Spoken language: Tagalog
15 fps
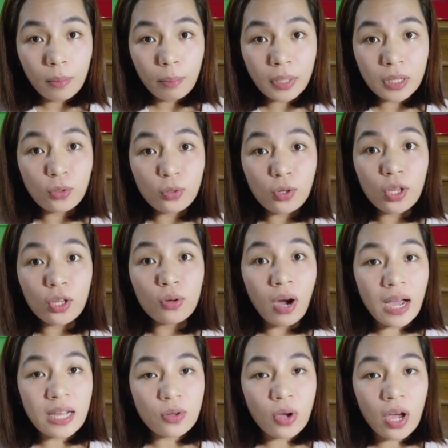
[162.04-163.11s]
matuloy yung
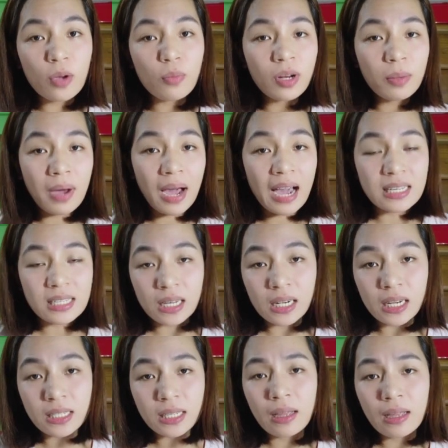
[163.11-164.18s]
kaso, ayaw mo nang mahasel
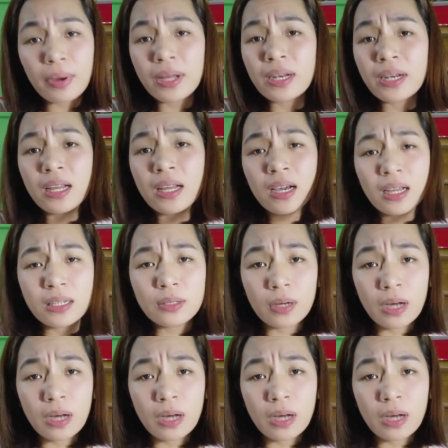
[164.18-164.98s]
kasi haba ng ano,